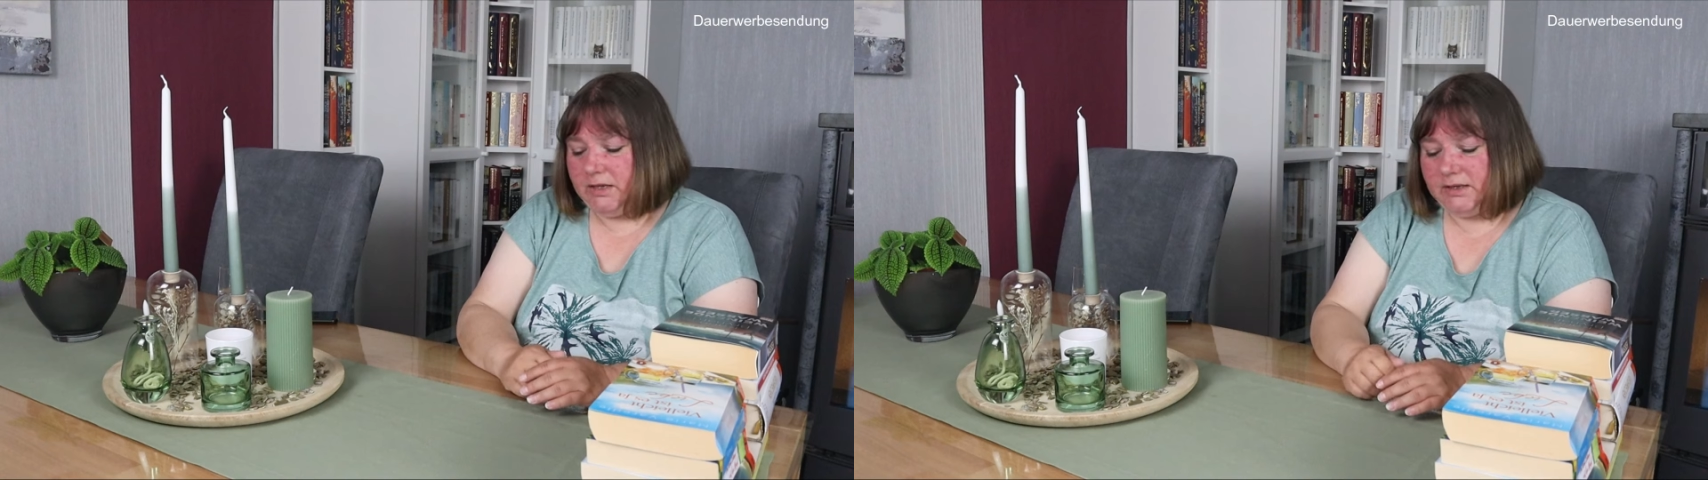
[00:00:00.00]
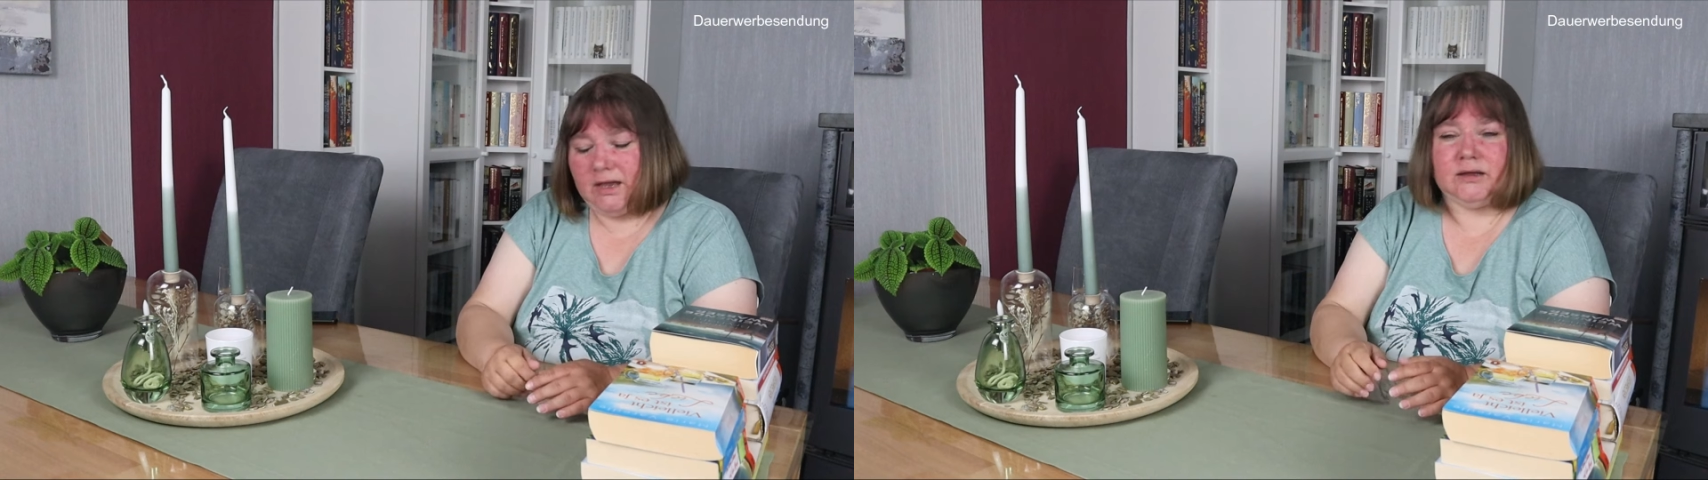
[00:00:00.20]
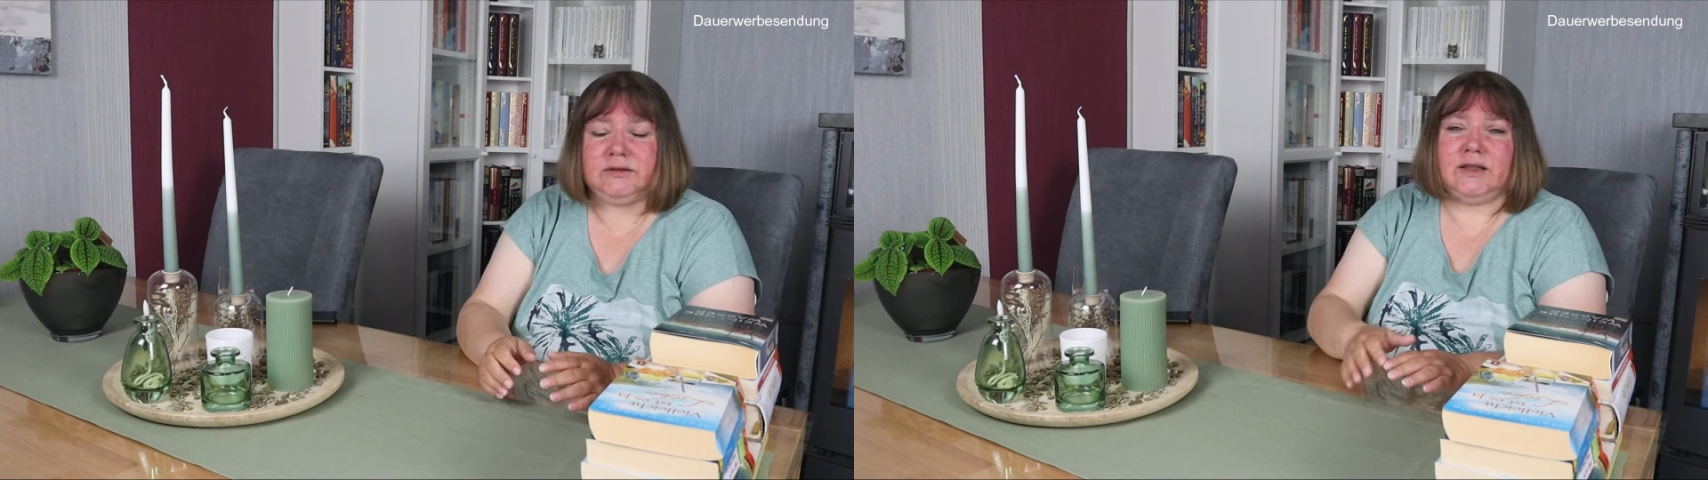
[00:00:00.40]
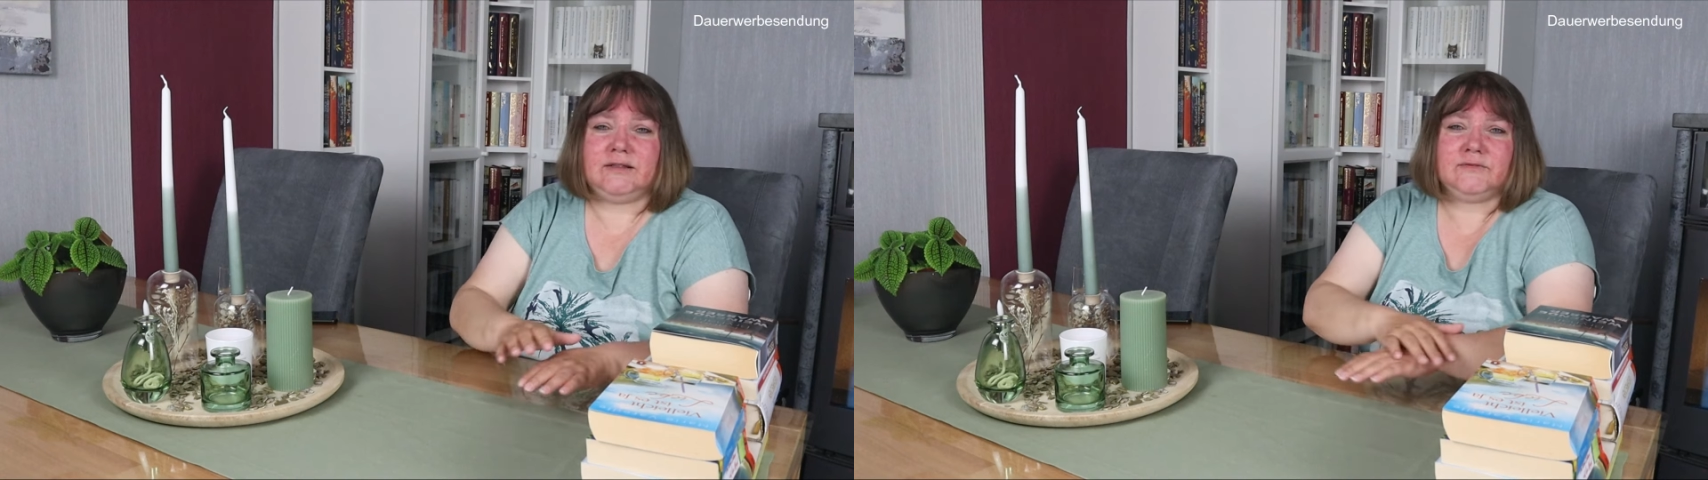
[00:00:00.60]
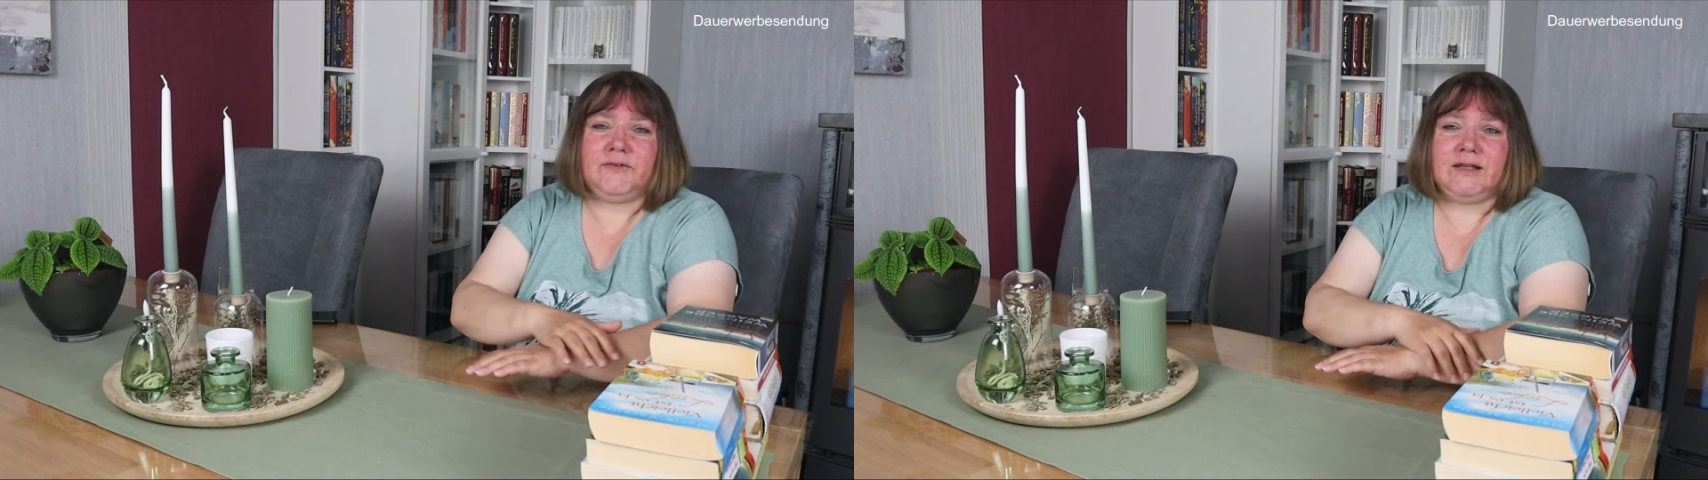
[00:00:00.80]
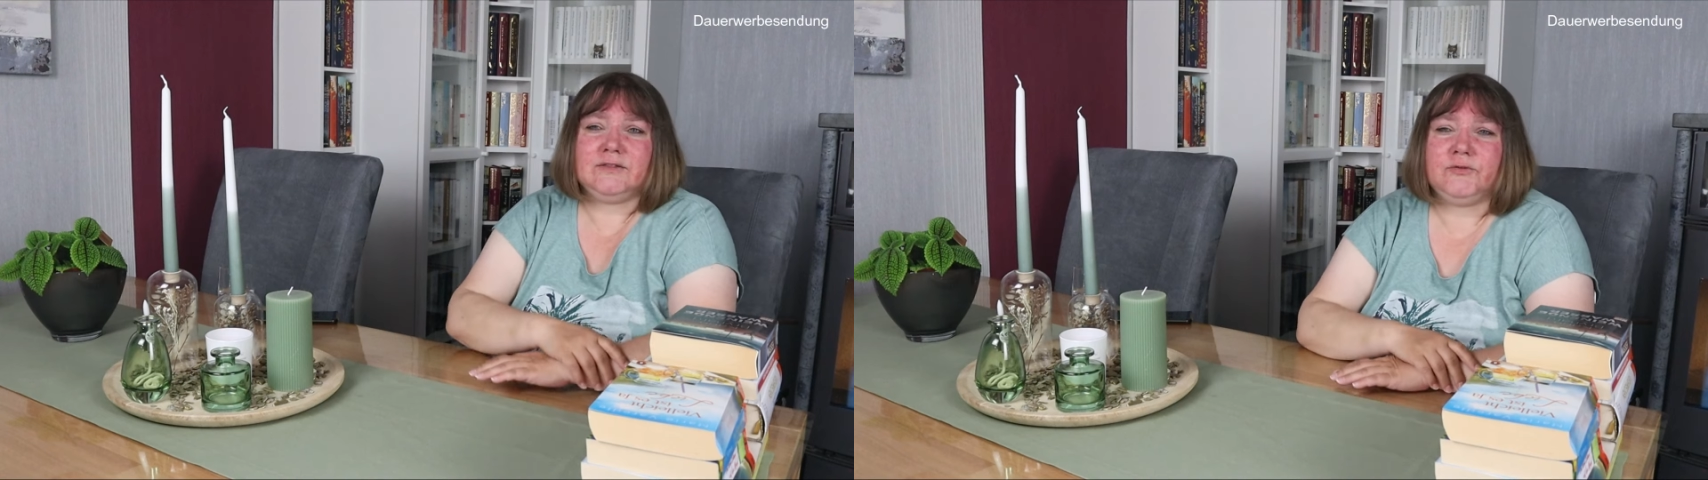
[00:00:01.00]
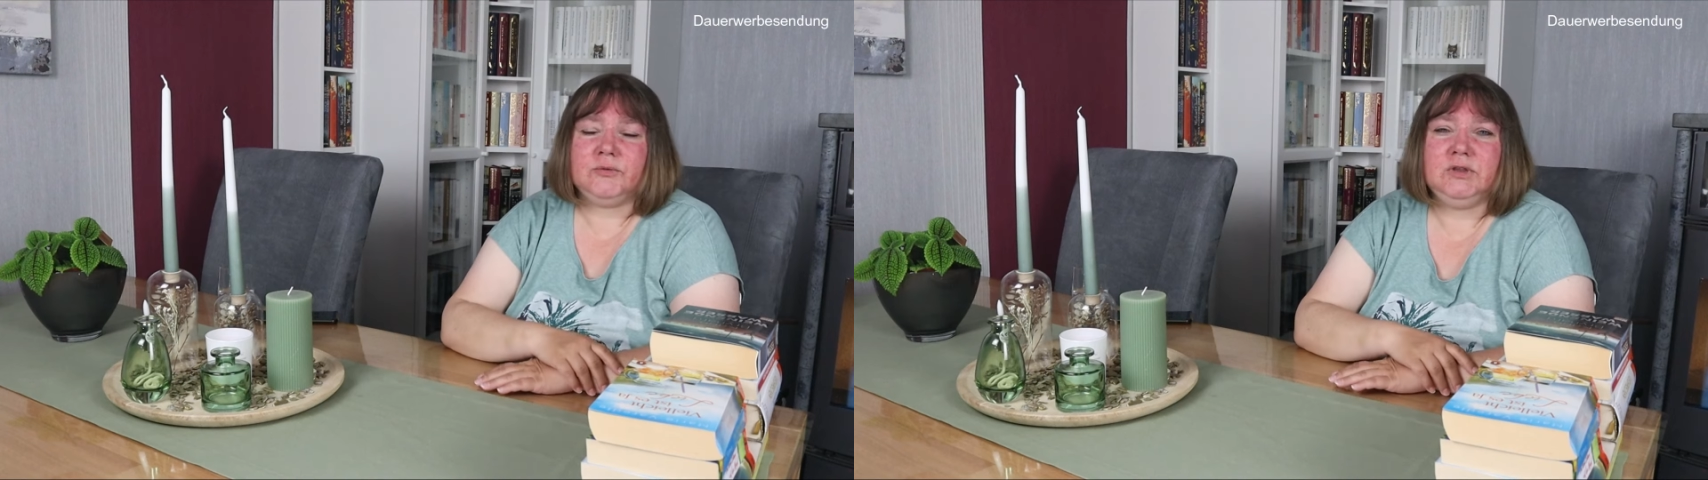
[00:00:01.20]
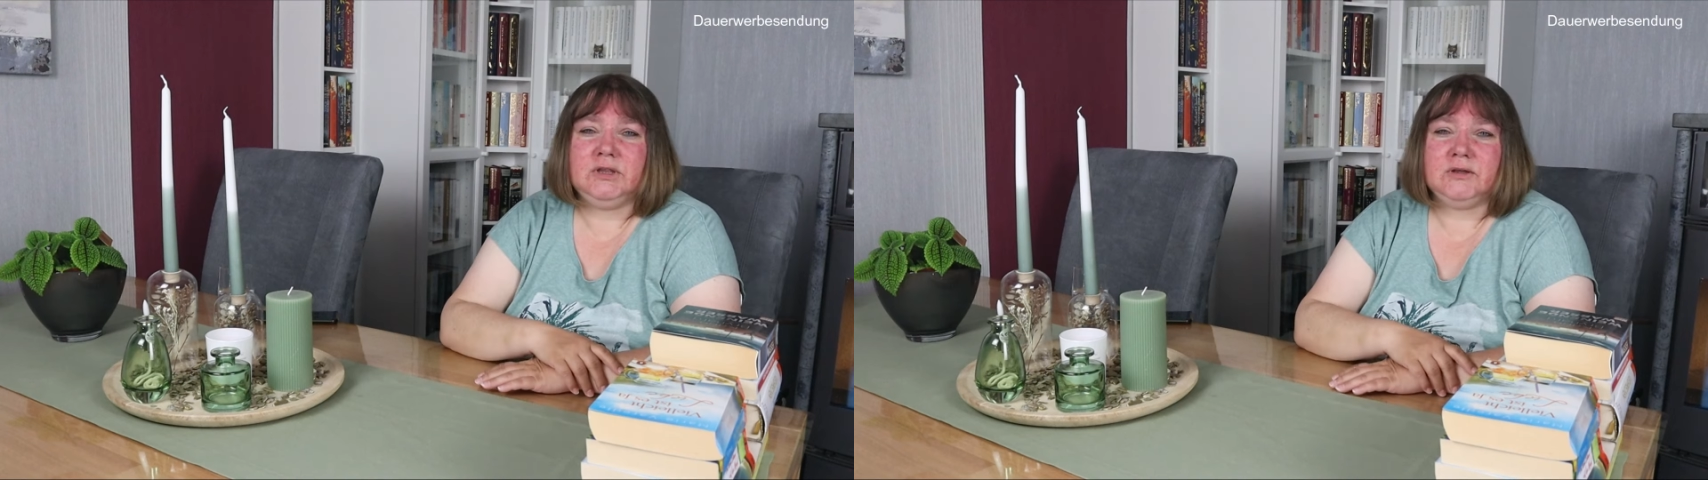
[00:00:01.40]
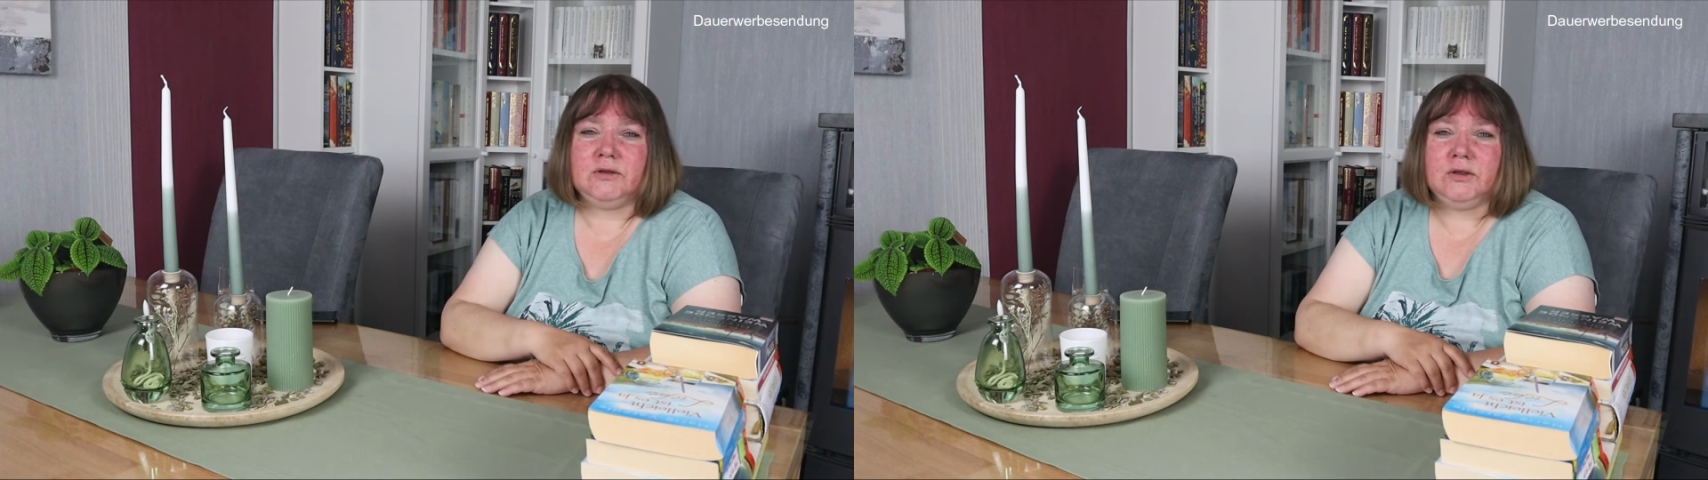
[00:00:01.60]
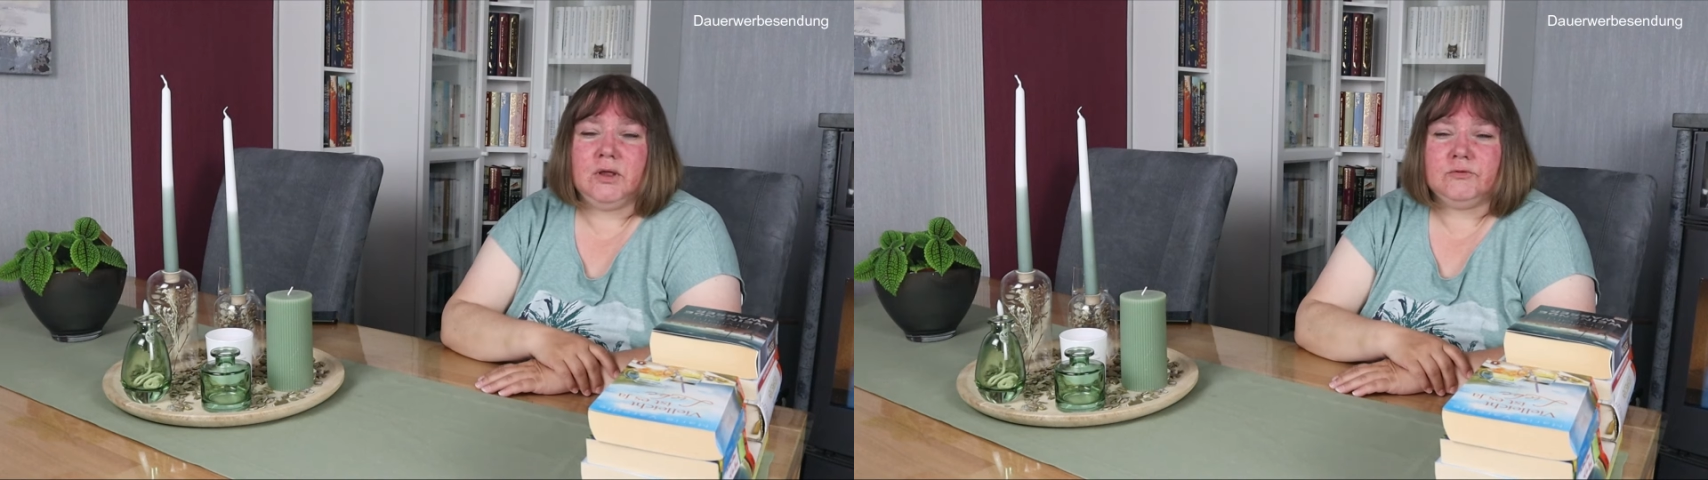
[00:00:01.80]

Ja, das war's von mir